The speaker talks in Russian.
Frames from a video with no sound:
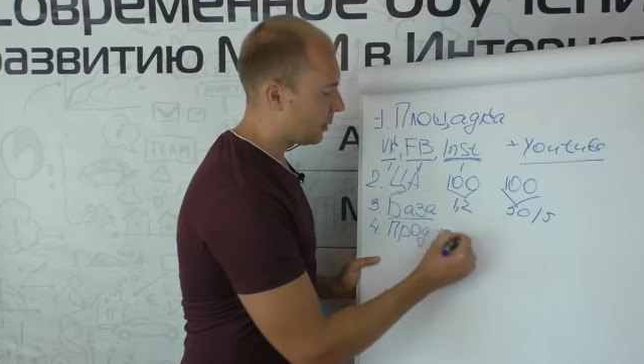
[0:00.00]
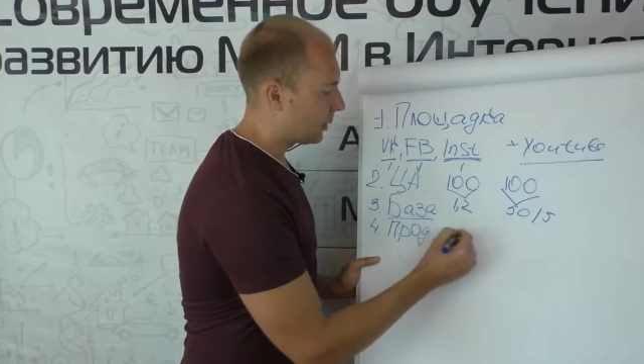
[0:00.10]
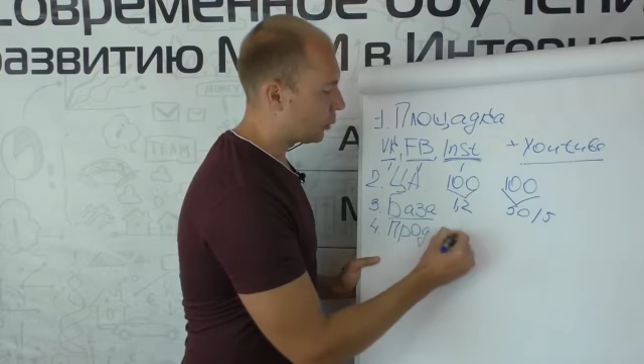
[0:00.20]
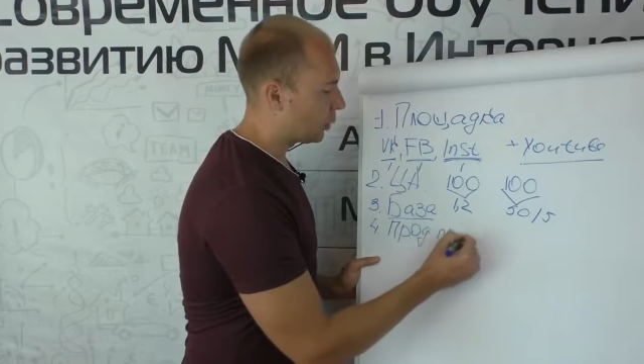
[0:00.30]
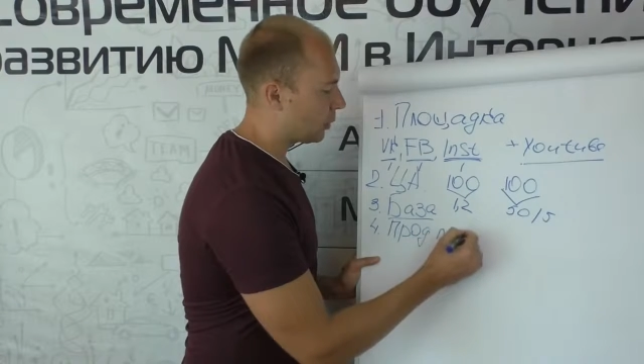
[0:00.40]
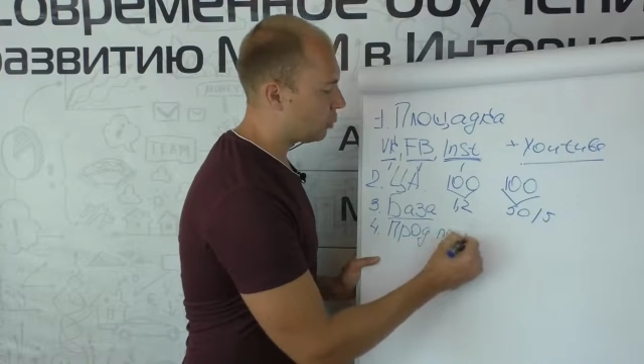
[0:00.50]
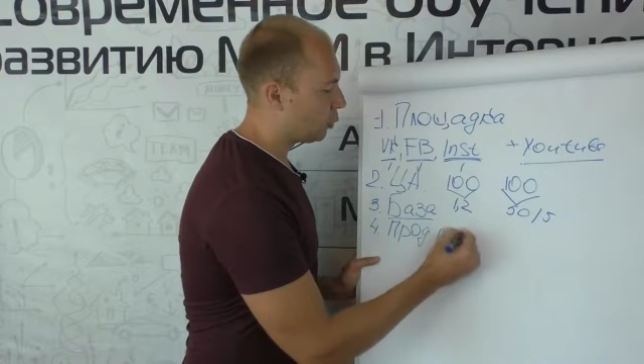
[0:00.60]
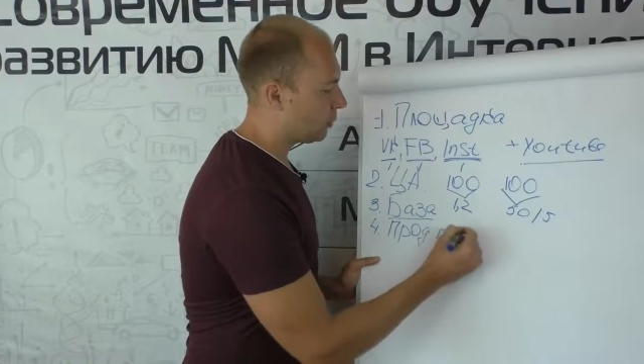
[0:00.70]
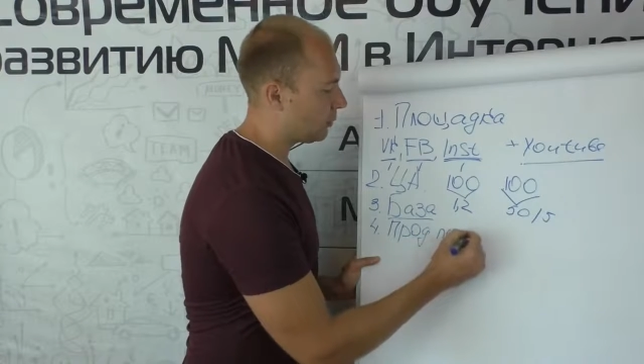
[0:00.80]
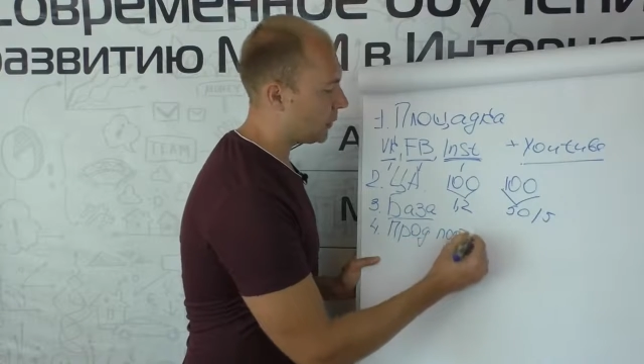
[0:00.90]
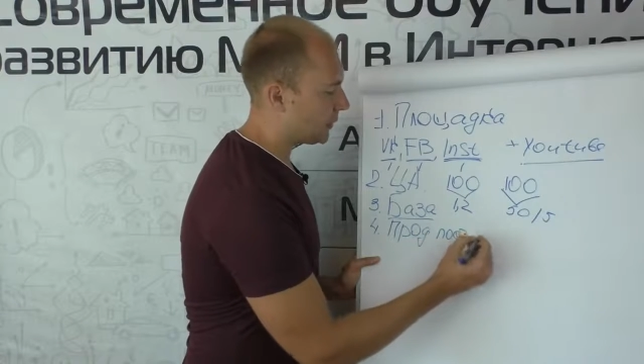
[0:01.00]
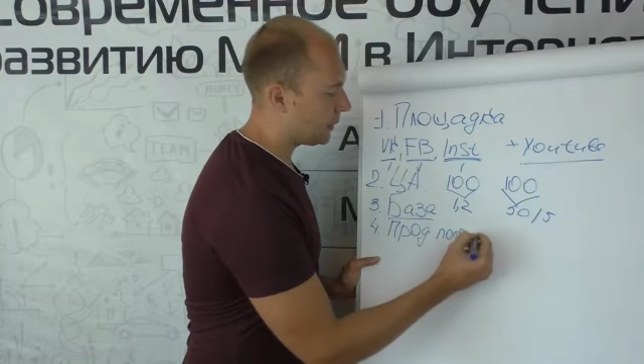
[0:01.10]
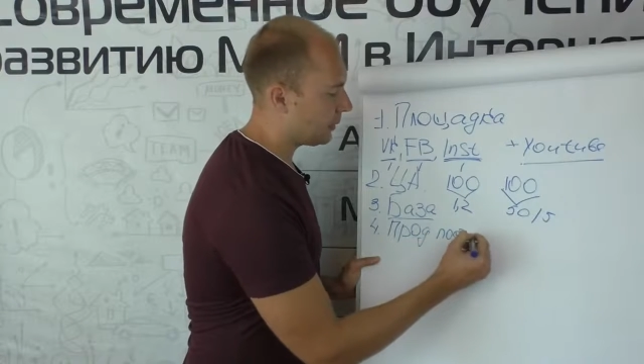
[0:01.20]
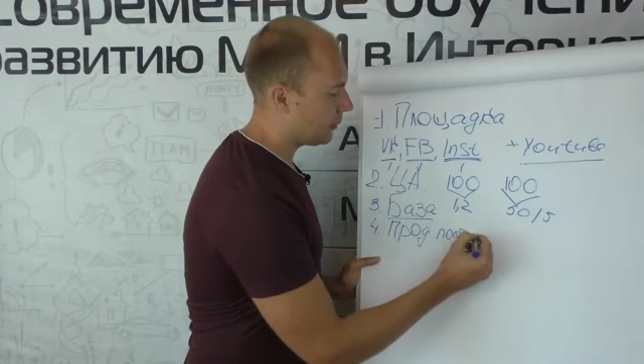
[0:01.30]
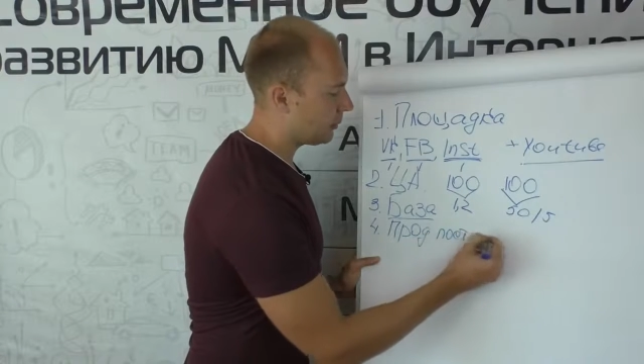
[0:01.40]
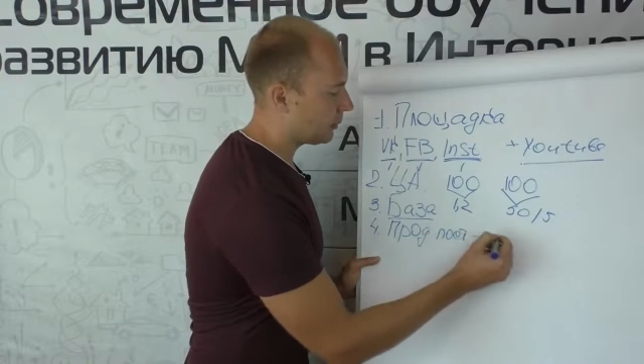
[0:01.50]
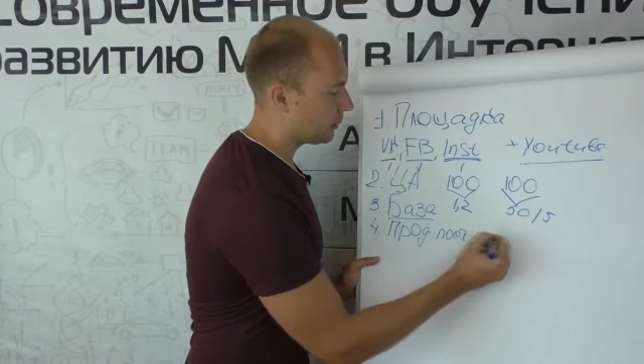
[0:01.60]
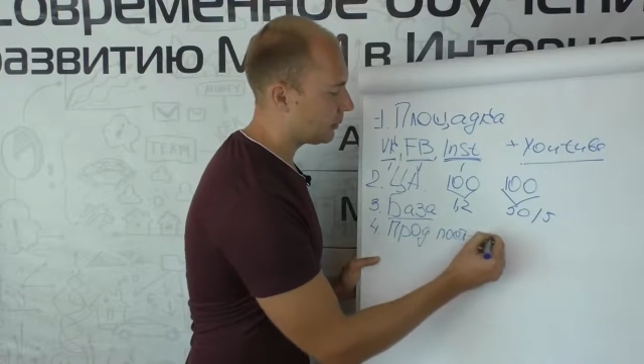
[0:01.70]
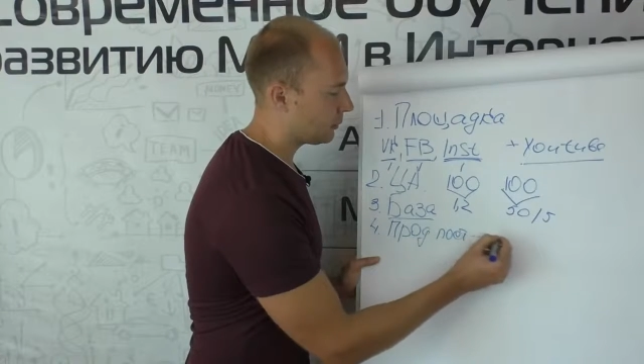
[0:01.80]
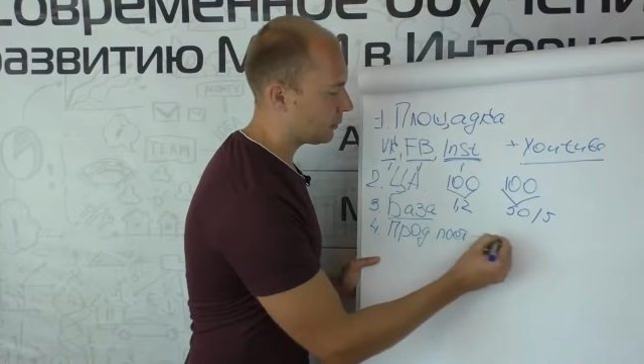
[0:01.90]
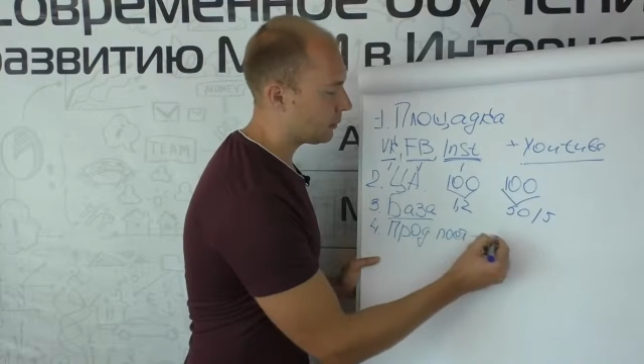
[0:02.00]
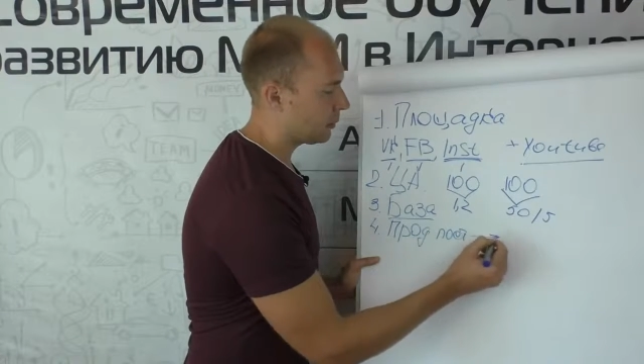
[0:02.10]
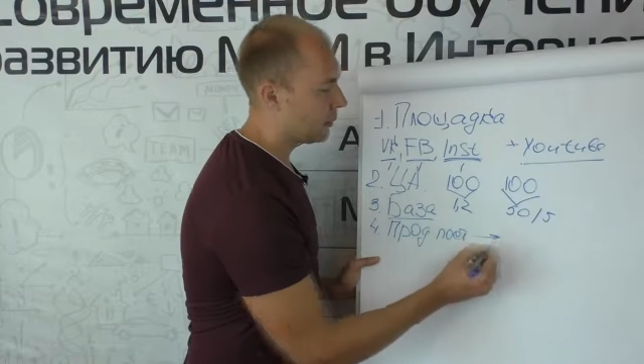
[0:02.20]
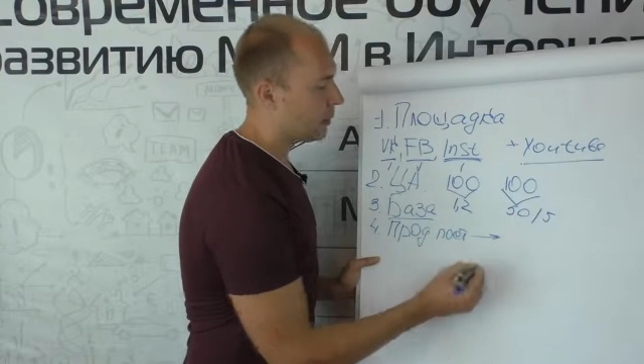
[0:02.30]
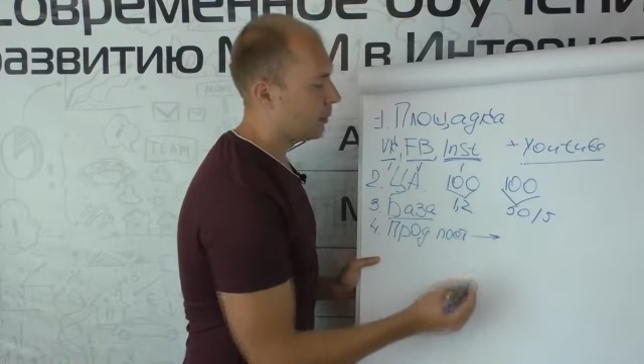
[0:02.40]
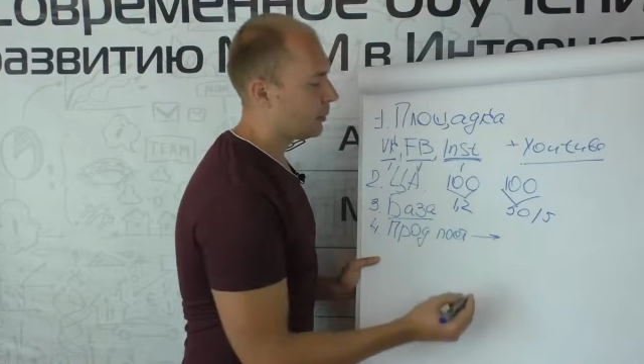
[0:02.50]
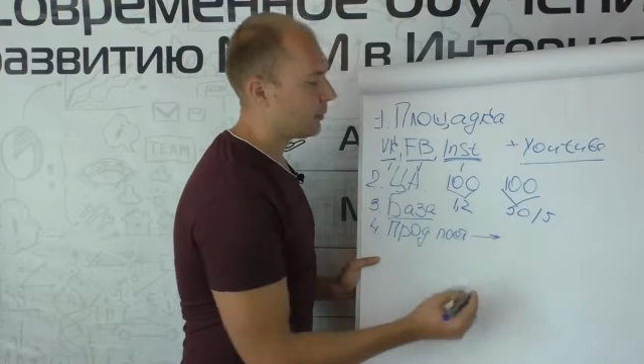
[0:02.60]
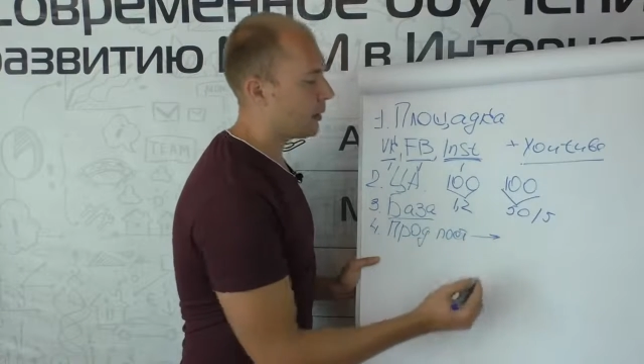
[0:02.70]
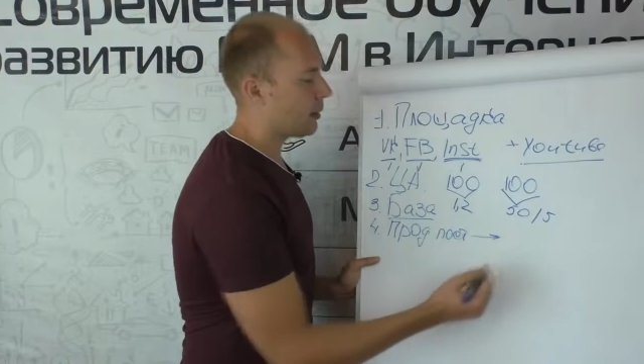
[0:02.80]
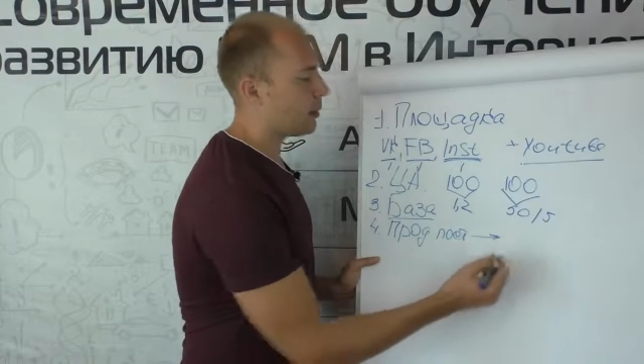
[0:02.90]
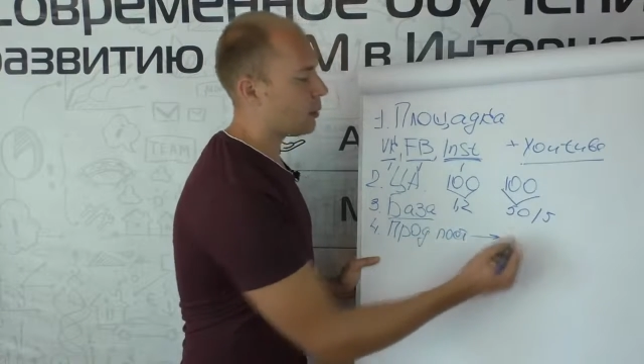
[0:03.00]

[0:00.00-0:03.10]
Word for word: который будет вести на